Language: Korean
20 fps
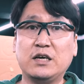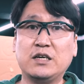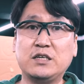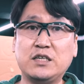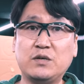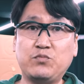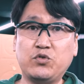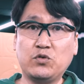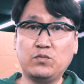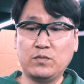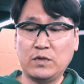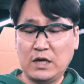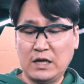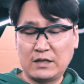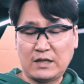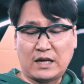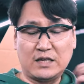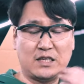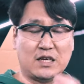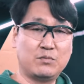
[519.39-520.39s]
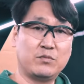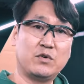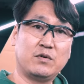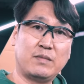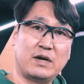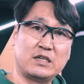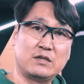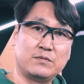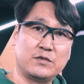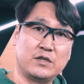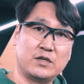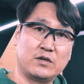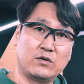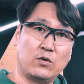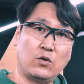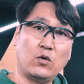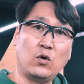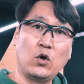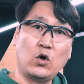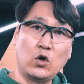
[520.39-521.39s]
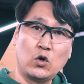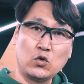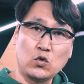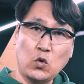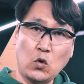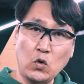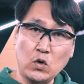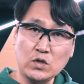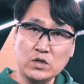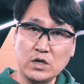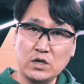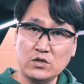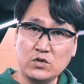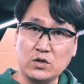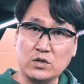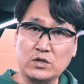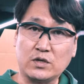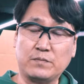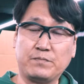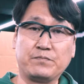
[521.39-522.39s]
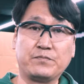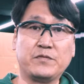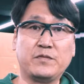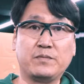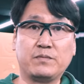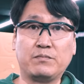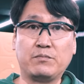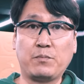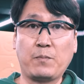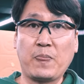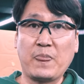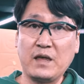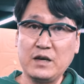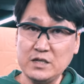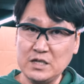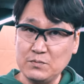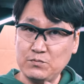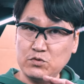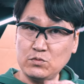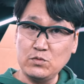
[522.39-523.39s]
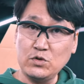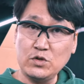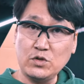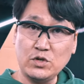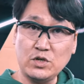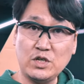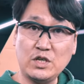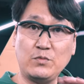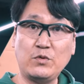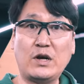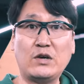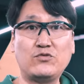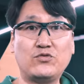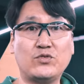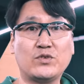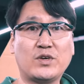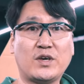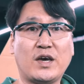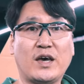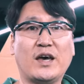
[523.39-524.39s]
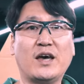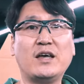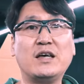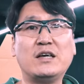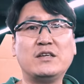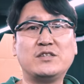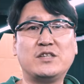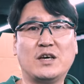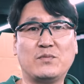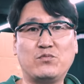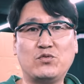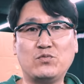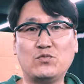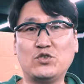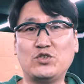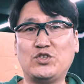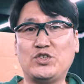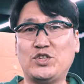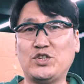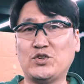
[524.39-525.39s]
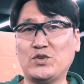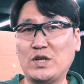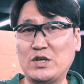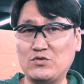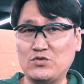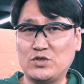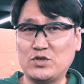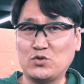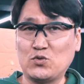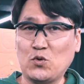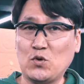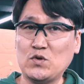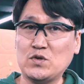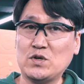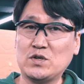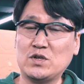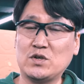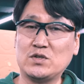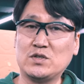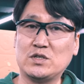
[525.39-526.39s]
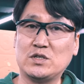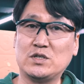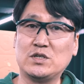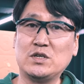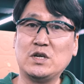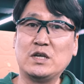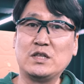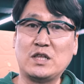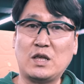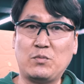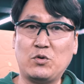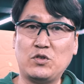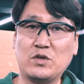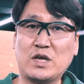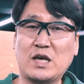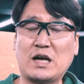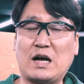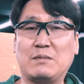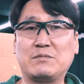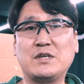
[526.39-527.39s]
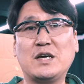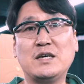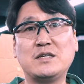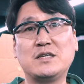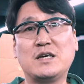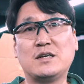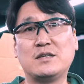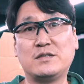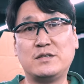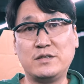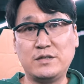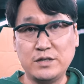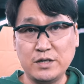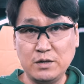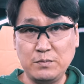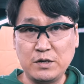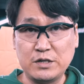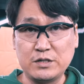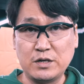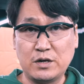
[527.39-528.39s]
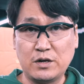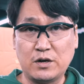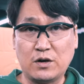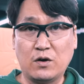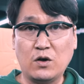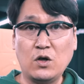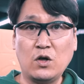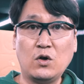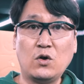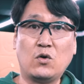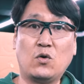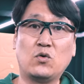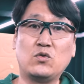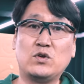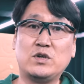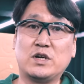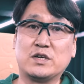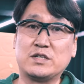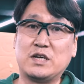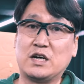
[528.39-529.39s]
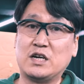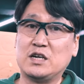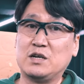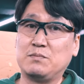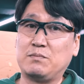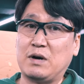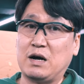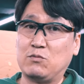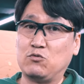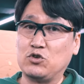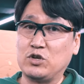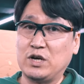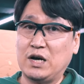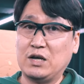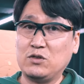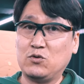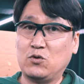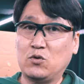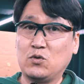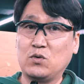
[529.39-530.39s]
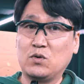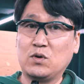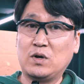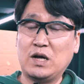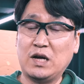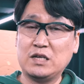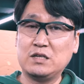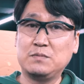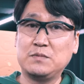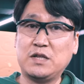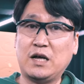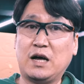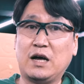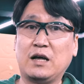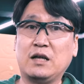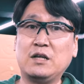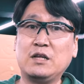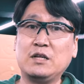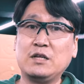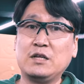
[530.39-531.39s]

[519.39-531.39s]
이 제품 다시 한번 말씀드리고 토이설저스 이 제품을 리뷰할 수 있게 제품을 지원해 주신 토이솔저스 대표님께 감사 인사를 드리면서 오늘 영상을 마무리하도록 하겠습니다.